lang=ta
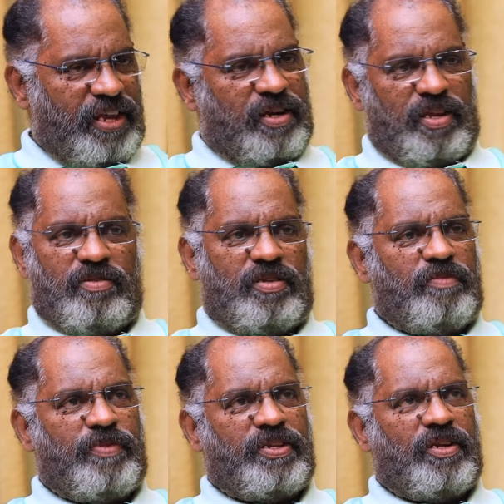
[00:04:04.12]
நடிகரையும்
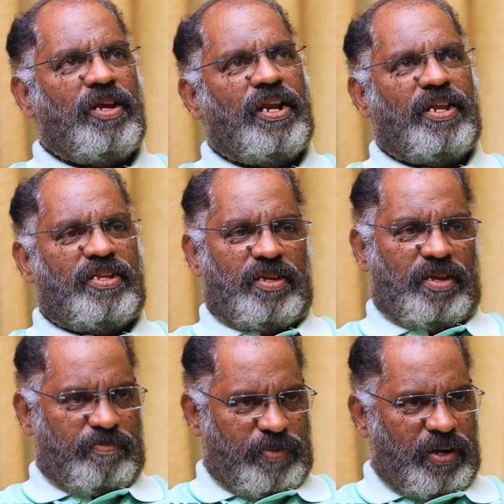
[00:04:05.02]
வந்து பார்த்திங்கன்னா இல்லை இந்த
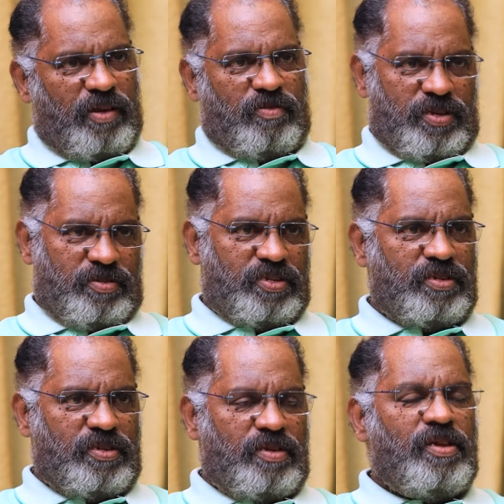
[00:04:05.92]
அவங்களை வந்து